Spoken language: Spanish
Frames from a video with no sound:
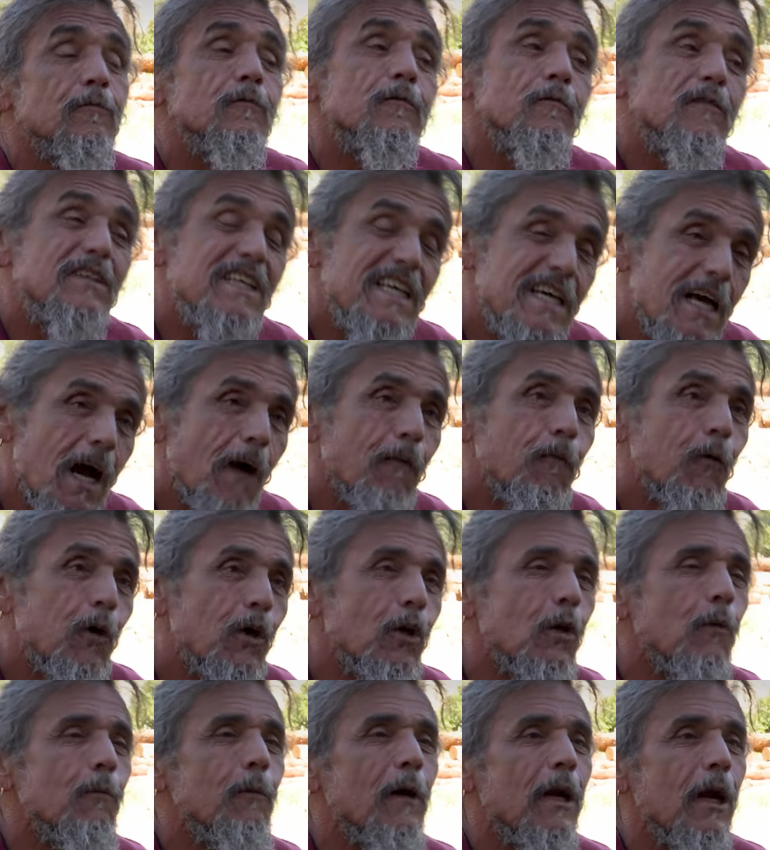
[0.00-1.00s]
día
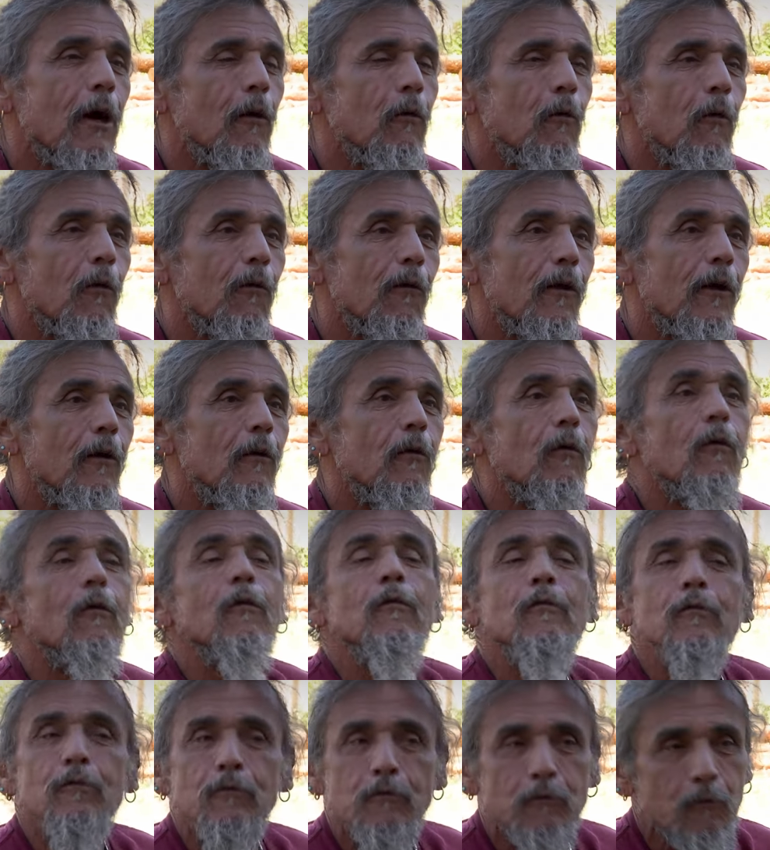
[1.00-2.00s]
bueno para conocerlo.
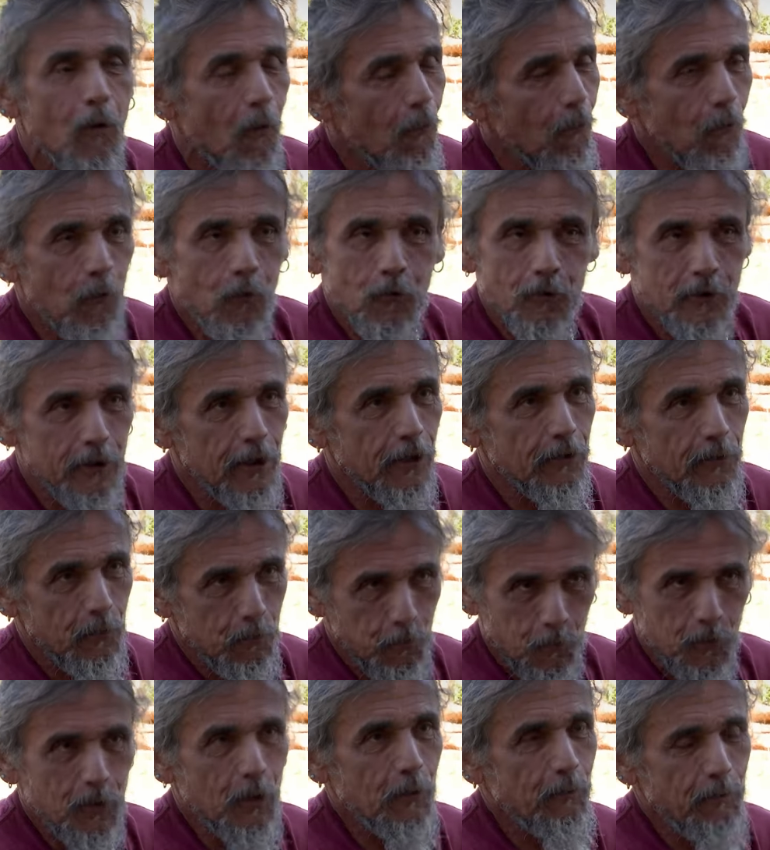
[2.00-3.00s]
Todos los días
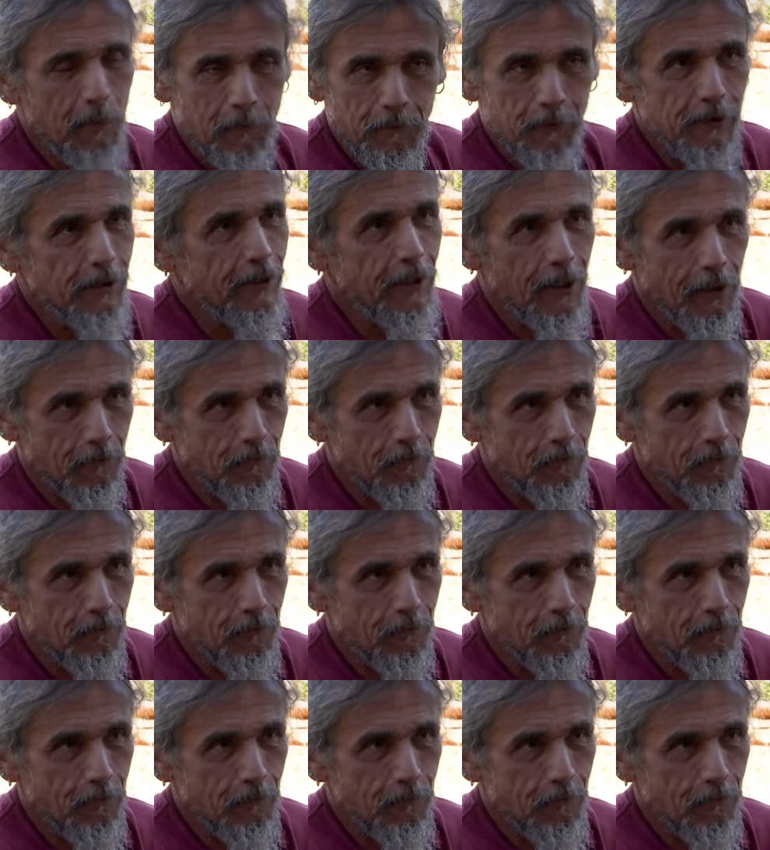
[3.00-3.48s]
son buenos para venir a